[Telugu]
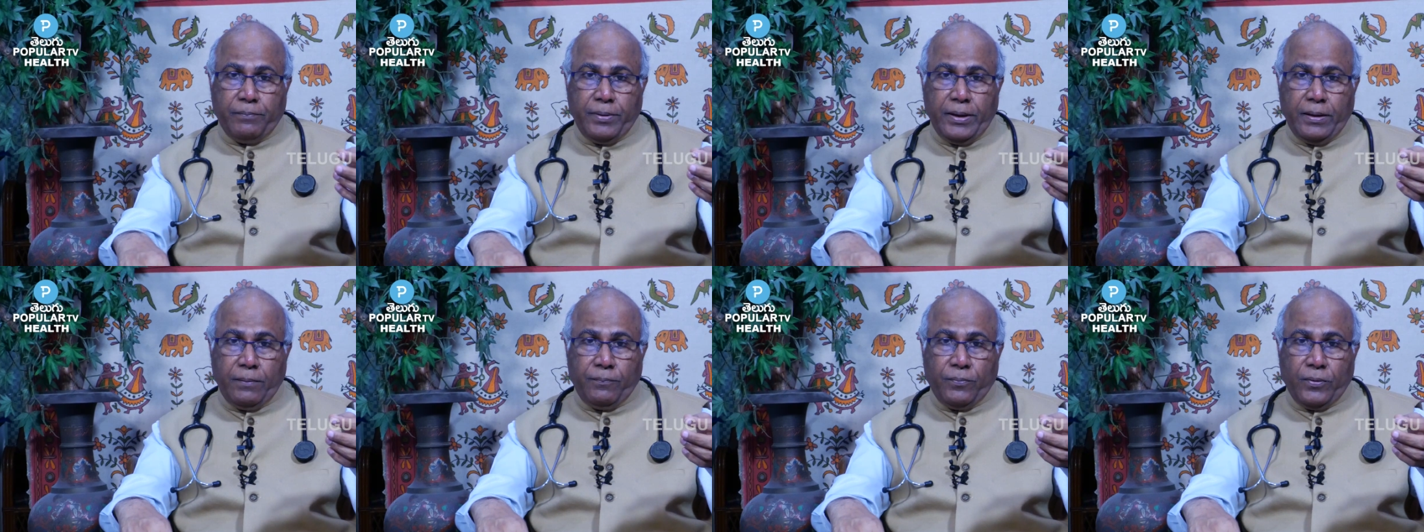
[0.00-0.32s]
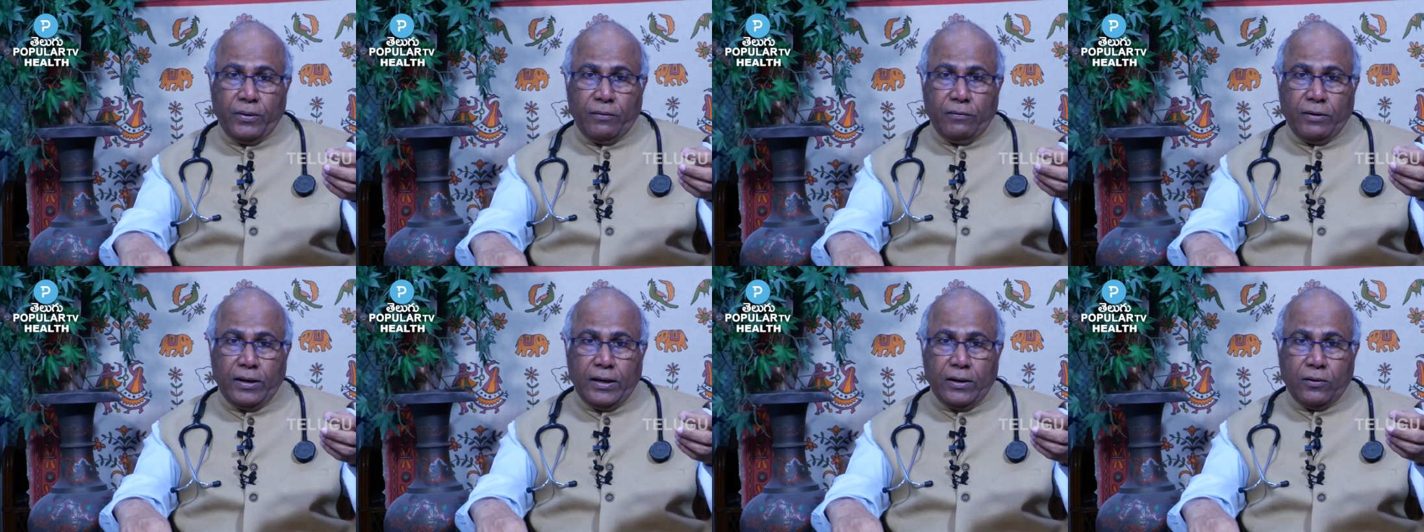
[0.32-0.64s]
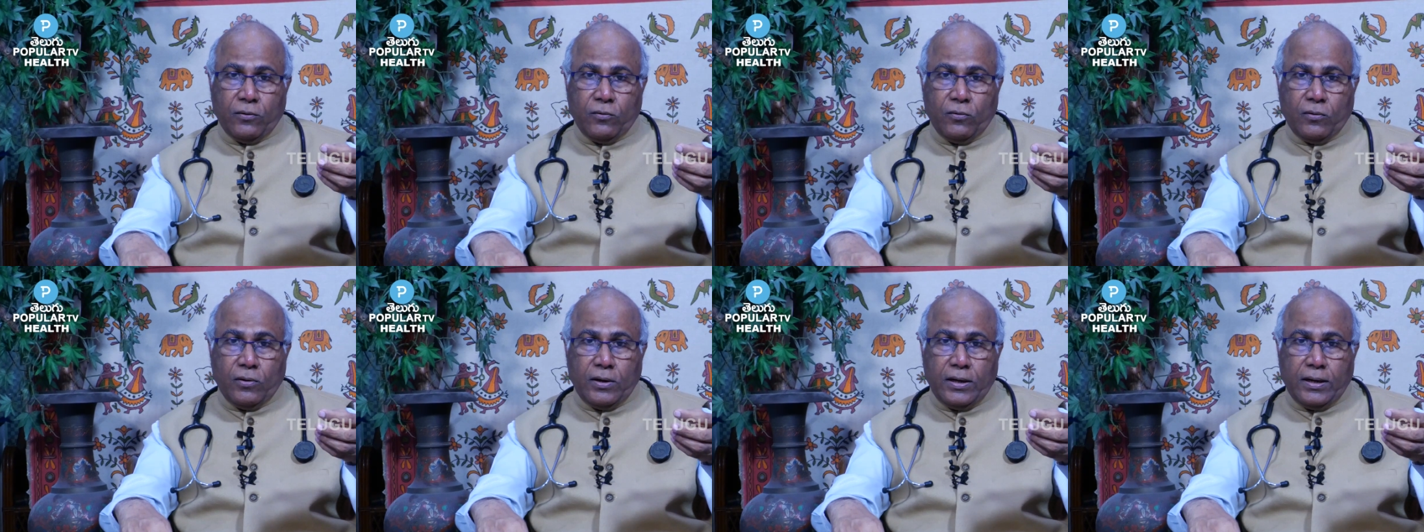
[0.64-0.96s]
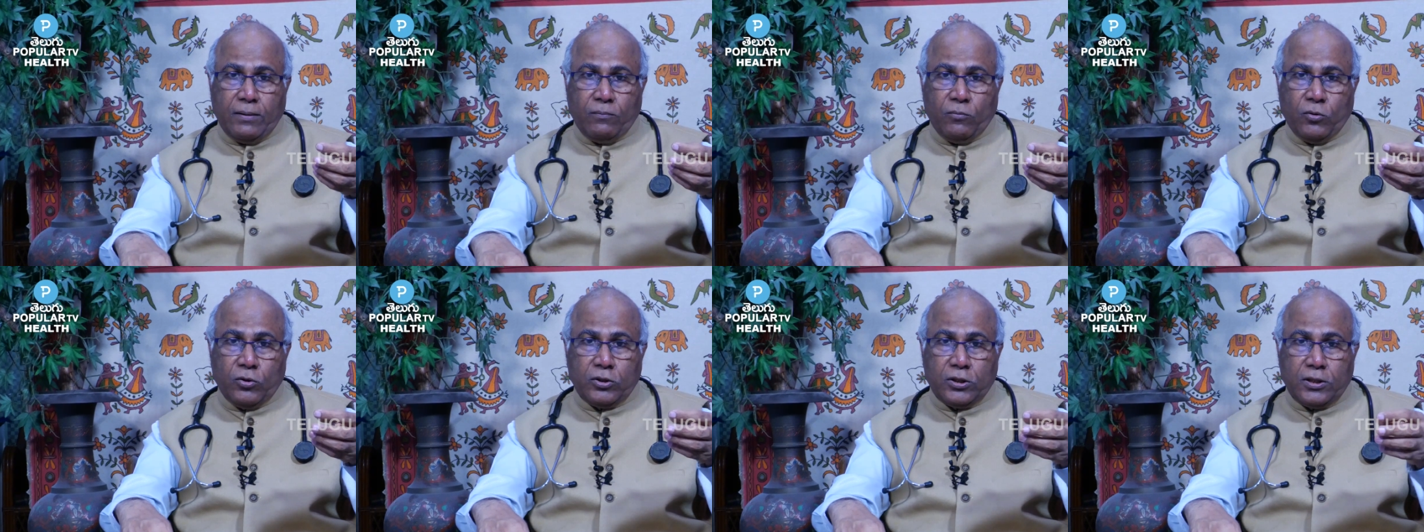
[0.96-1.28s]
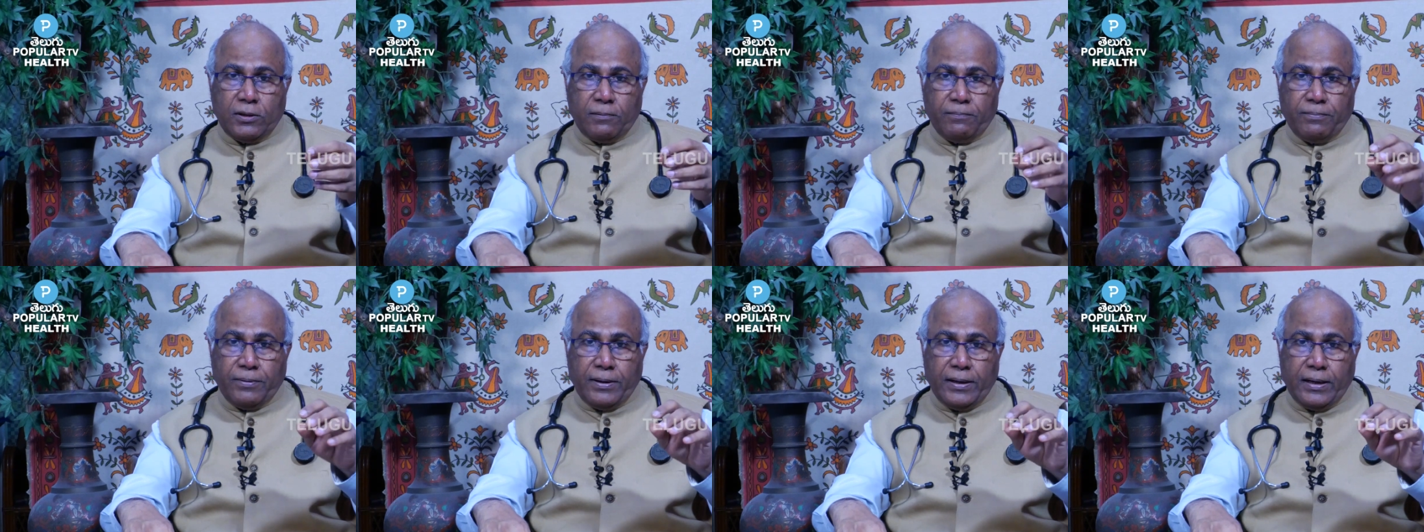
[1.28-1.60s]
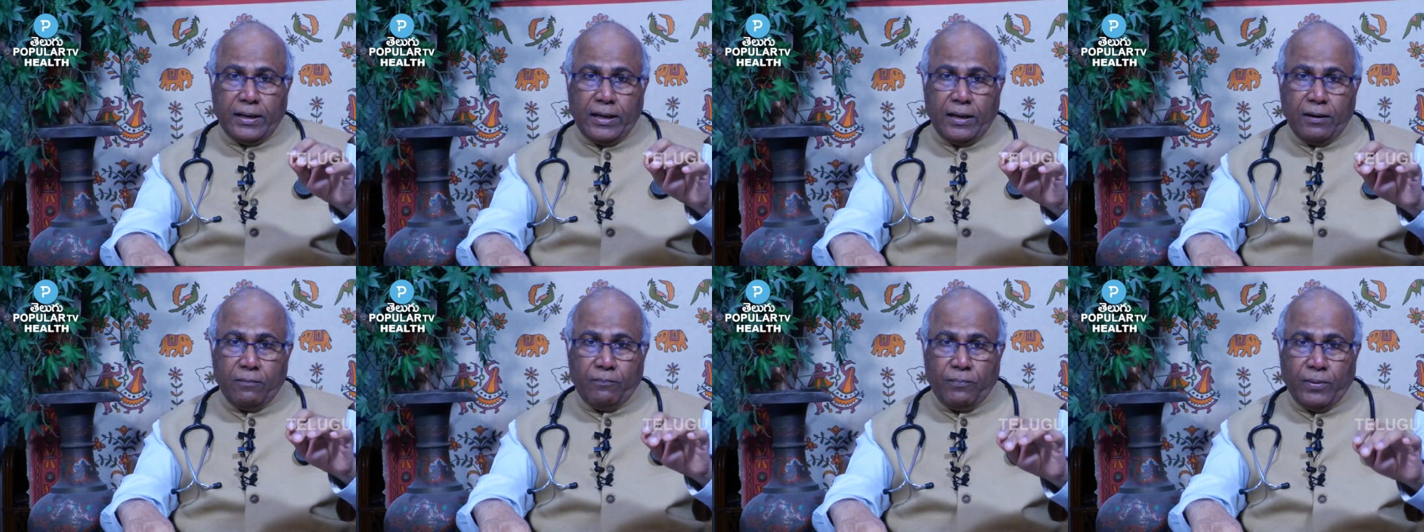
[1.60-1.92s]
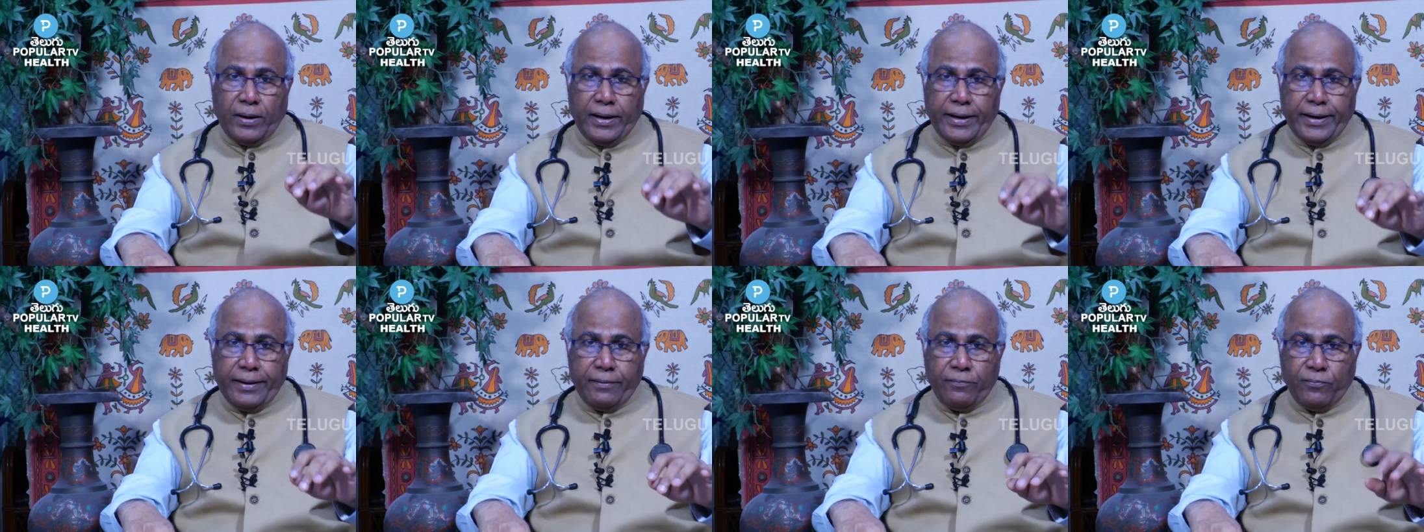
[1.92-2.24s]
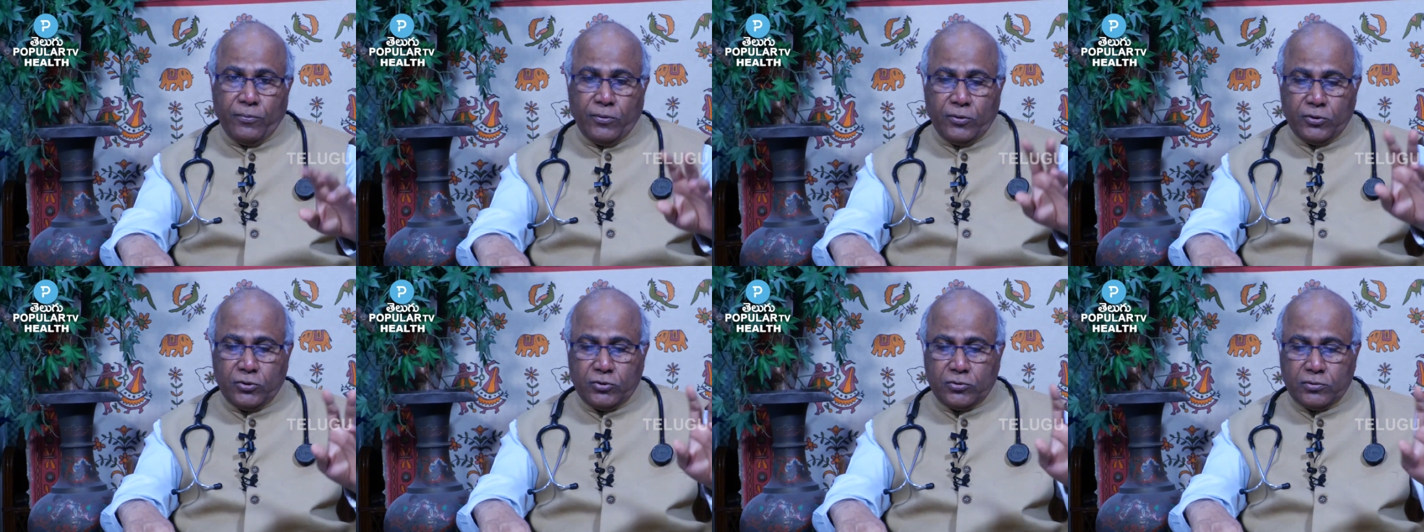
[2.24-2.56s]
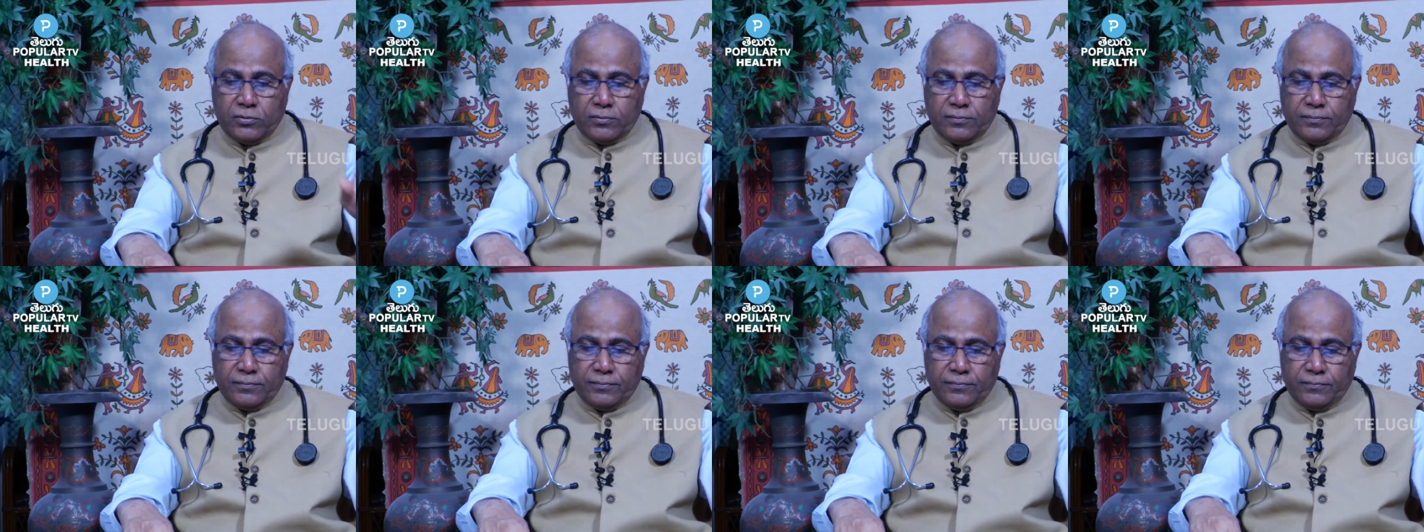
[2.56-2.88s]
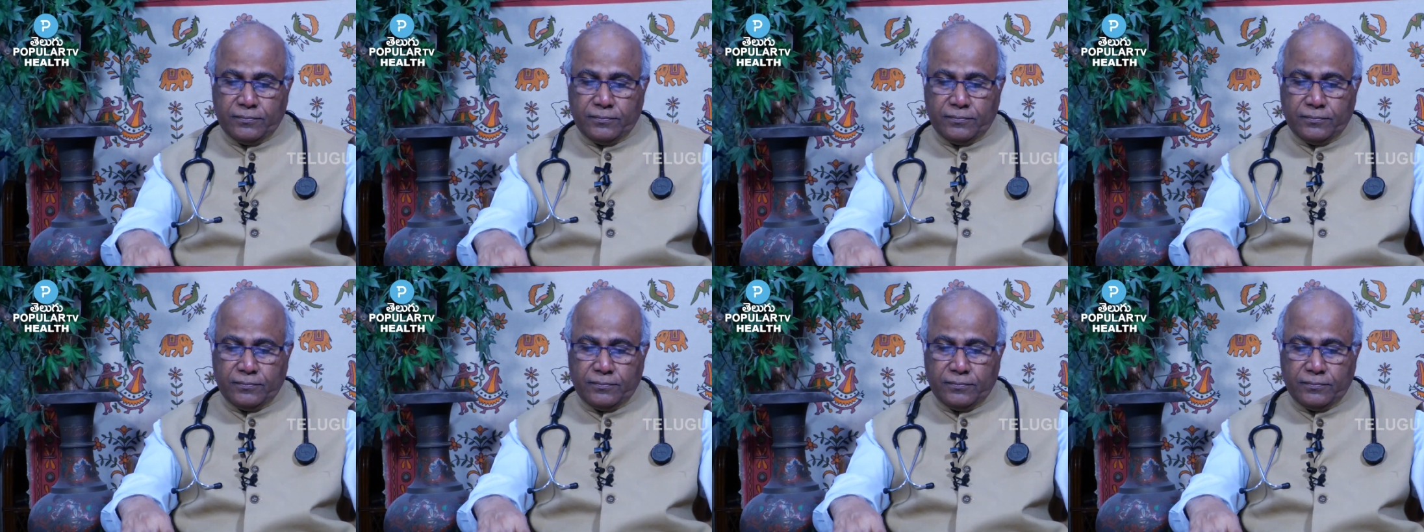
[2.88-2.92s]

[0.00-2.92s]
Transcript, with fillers: బీపీ వల్ల కూడా మూత్రపిండాలు పాడైపోవచ్చు